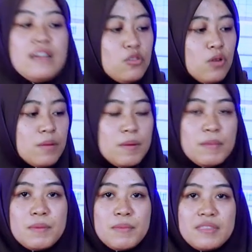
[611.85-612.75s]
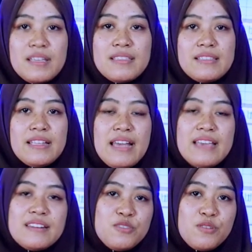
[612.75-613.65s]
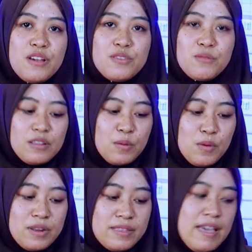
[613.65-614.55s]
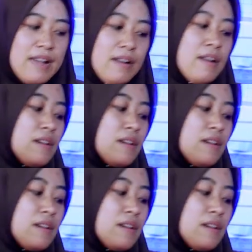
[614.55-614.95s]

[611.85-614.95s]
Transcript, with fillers: gantungan mimis, mimis tes, STKS, dan juga surat kepolisian.